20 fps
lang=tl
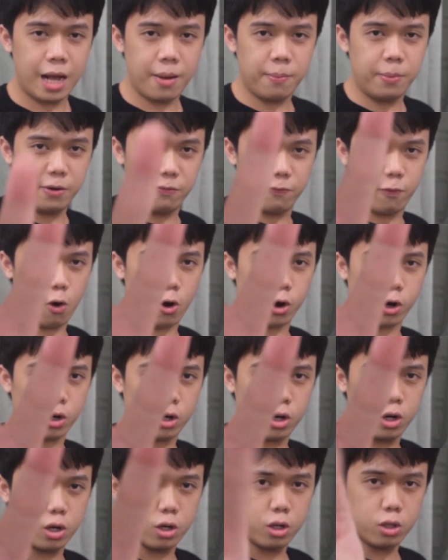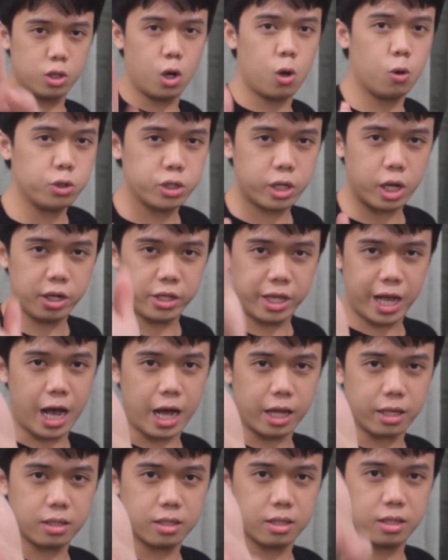Number 4, thou shall
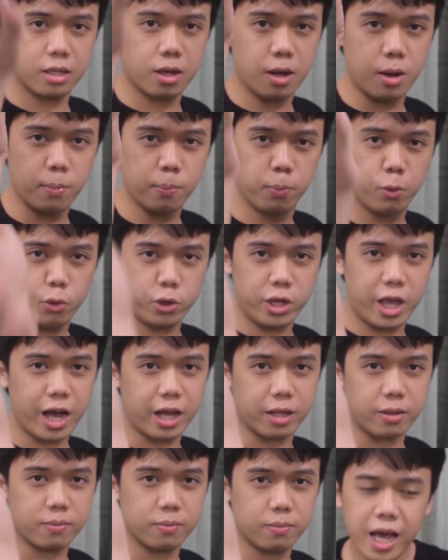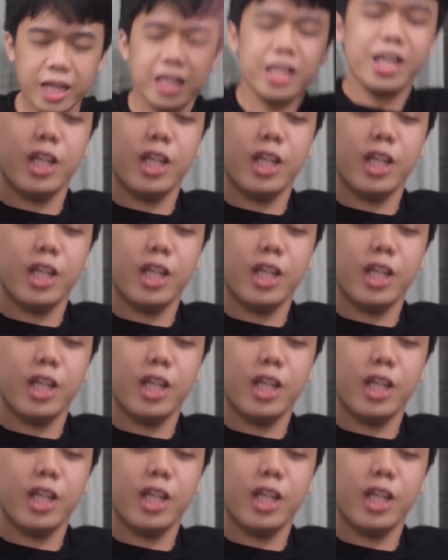not po And